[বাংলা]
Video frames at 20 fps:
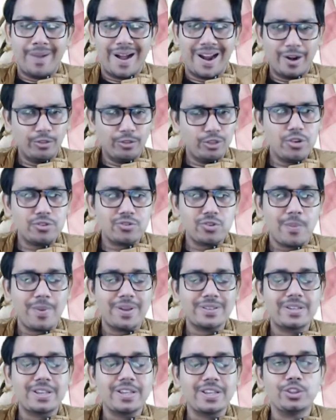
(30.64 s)
ভারতীয়
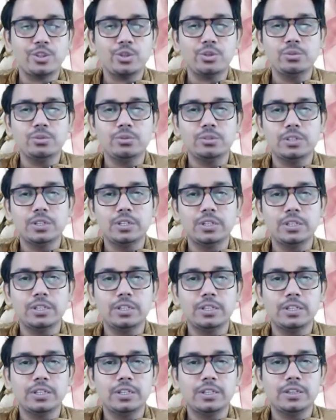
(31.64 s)
সমাজ কিন্তু
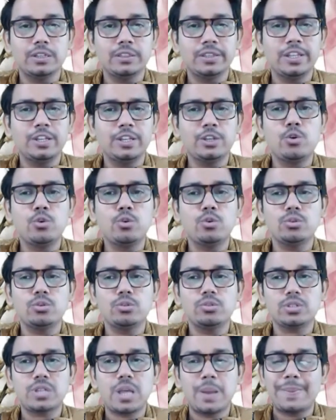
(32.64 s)
দীর্ঘ
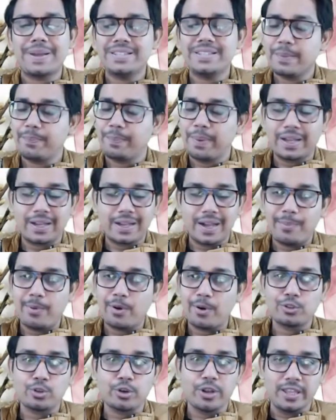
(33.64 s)
সামাজিক
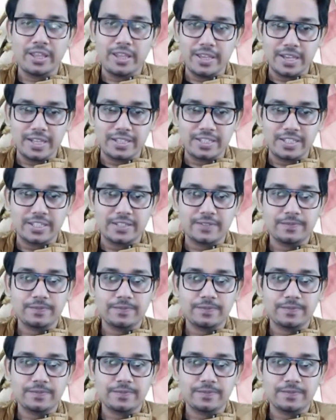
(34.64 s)
প্রেক্ষাপট ধরে এগিয়ে যাচ্ছে